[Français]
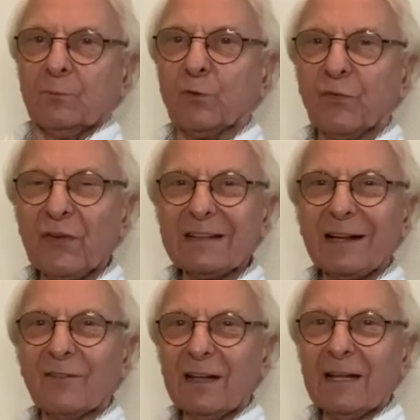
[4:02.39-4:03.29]
Pour faire
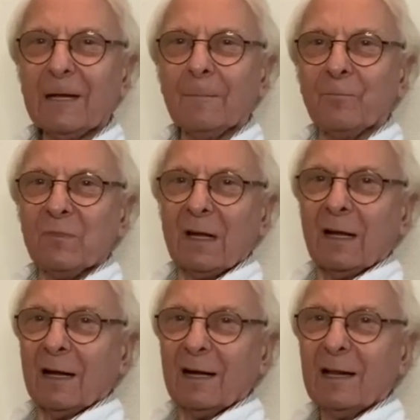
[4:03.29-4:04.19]
travailler
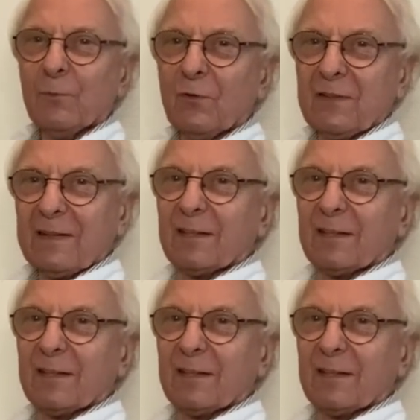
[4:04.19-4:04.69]
les muscles qui